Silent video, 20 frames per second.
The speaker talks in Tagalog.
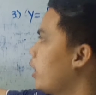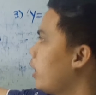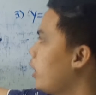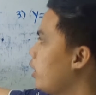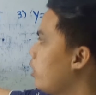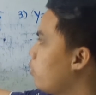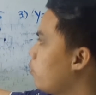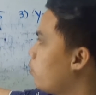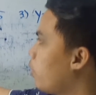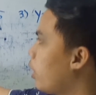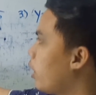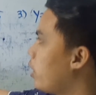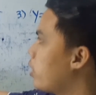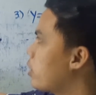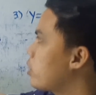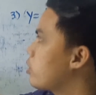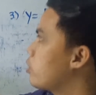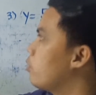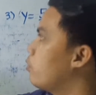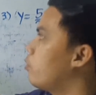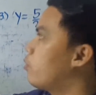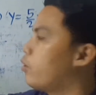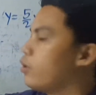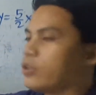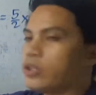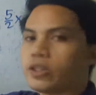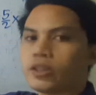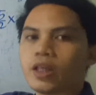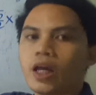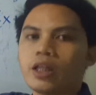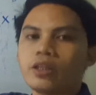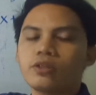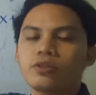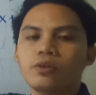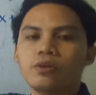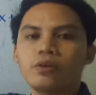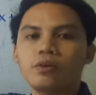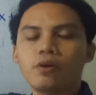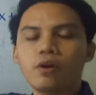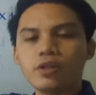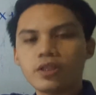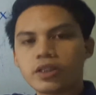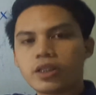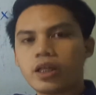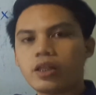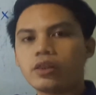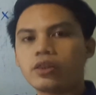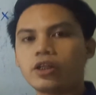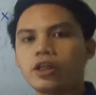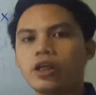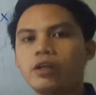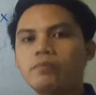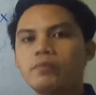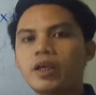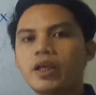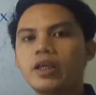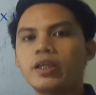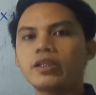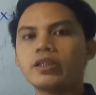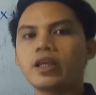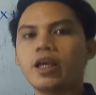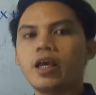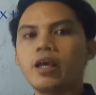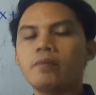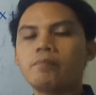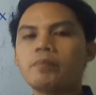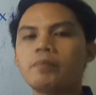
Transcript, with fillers: Equals yung constant. So, yung constant term is